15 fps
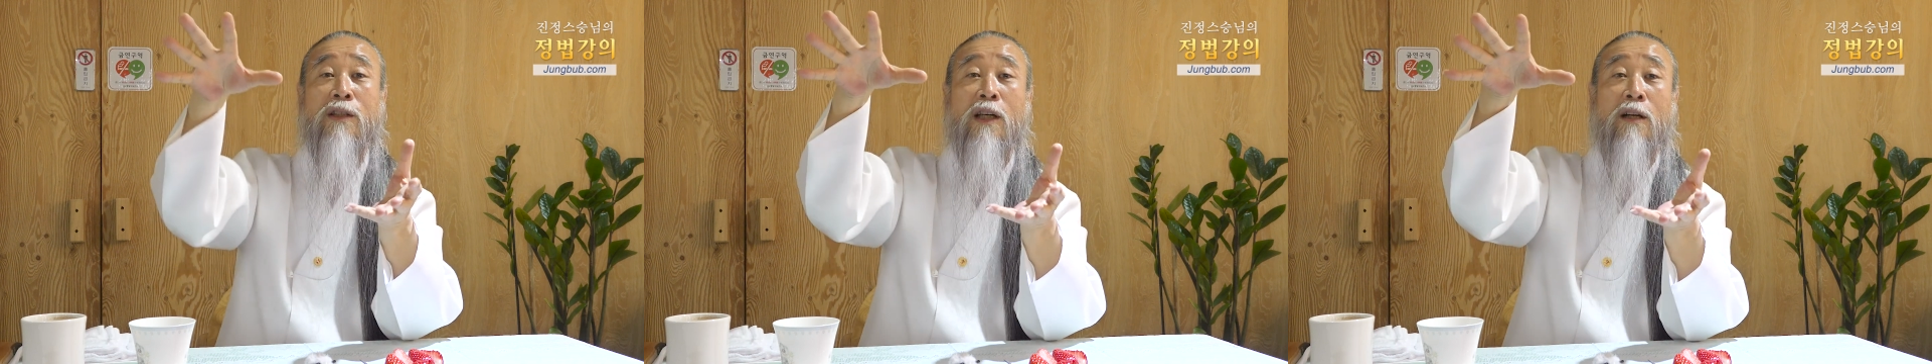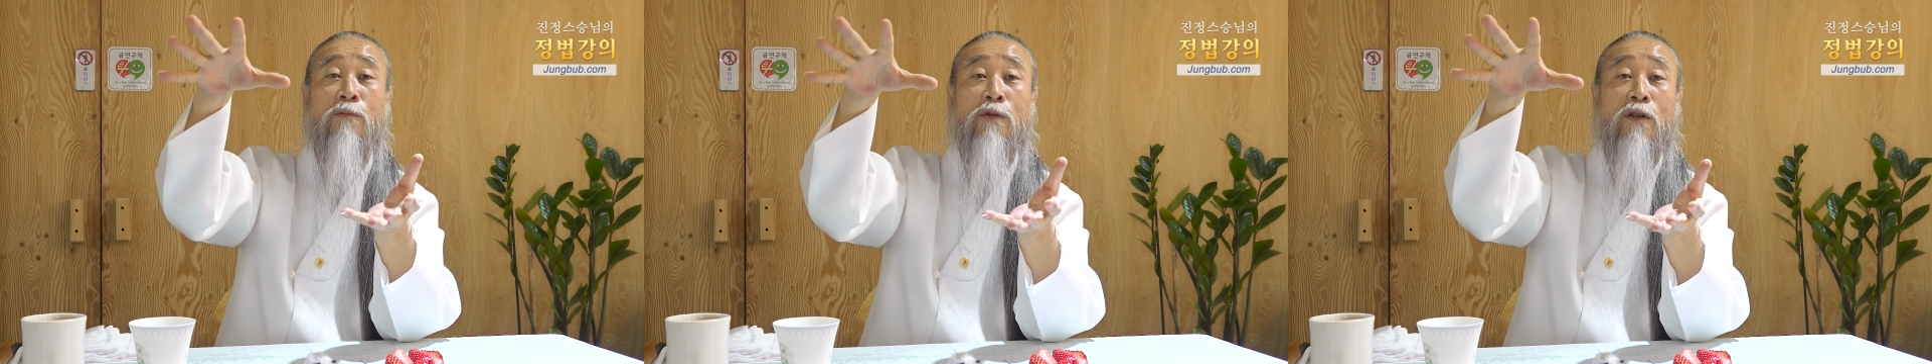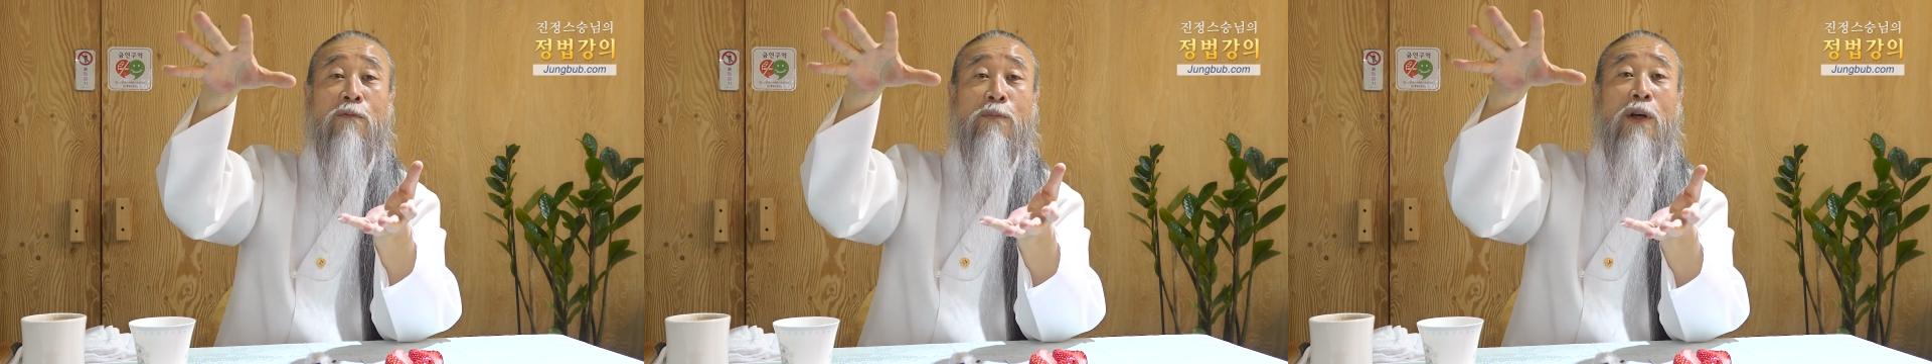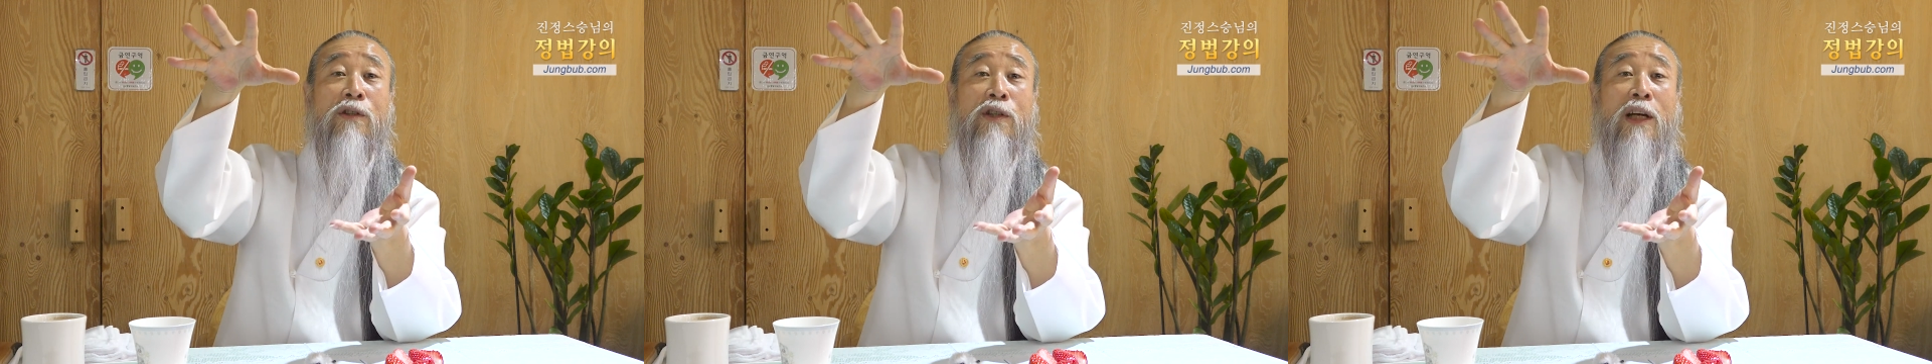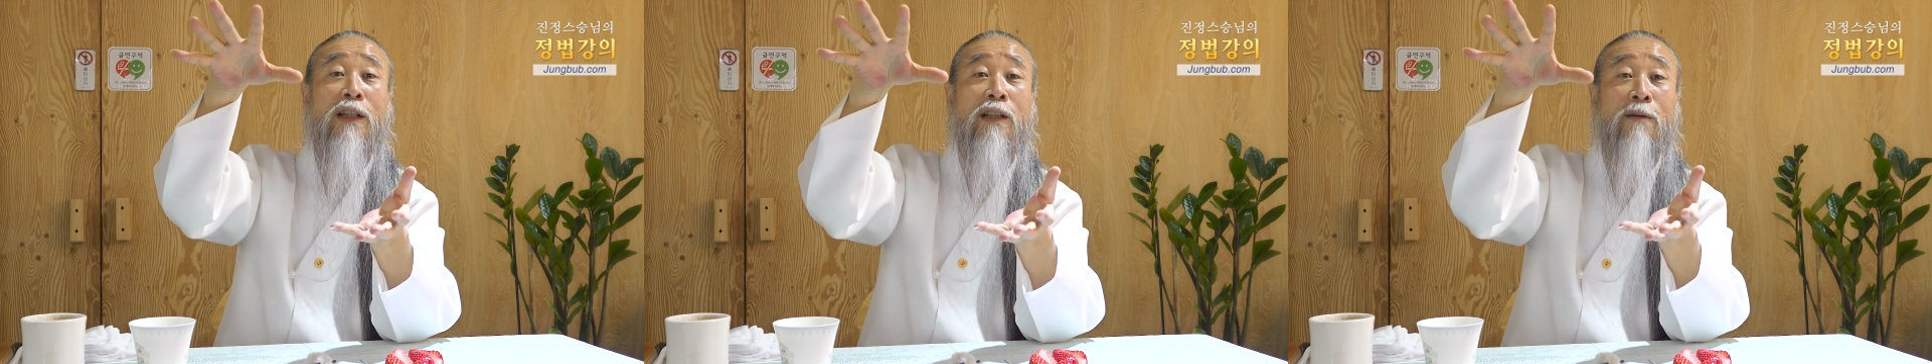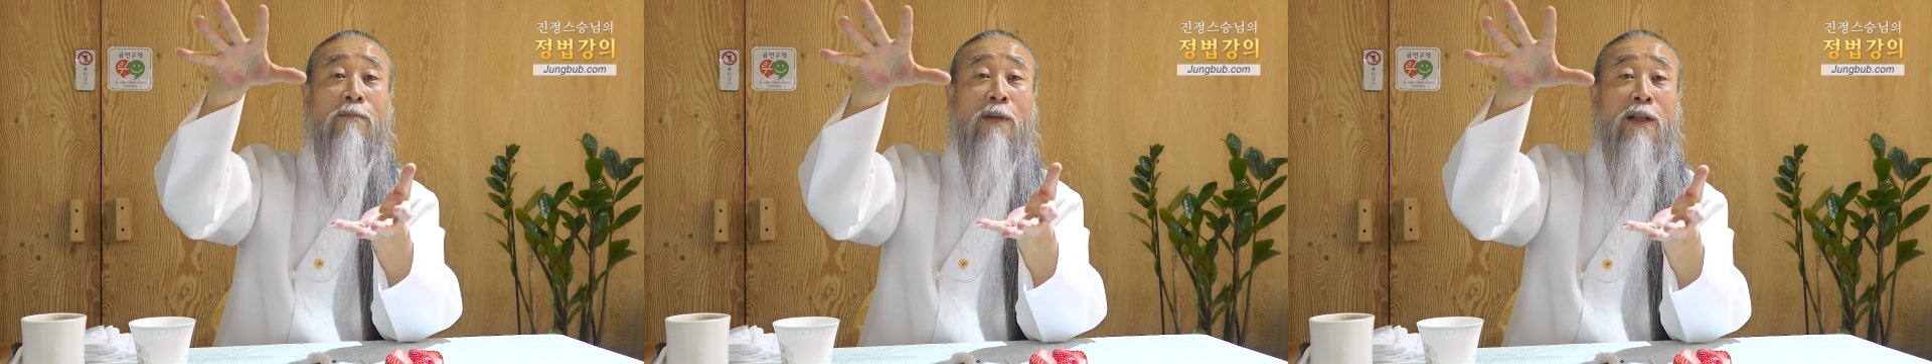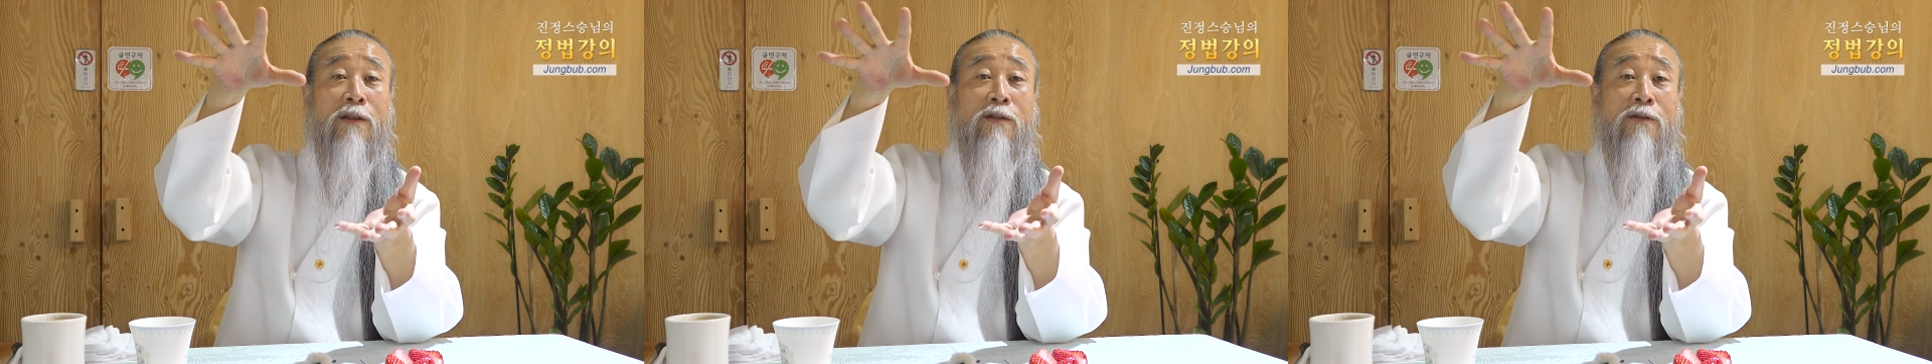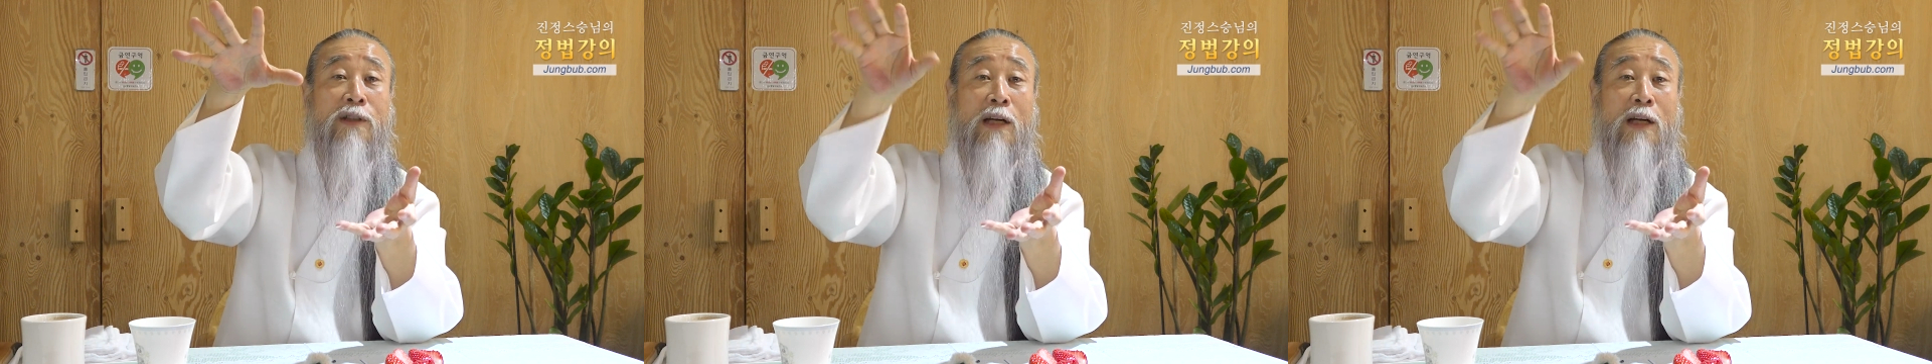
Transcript: 사람들은 멸시한단 말이죠.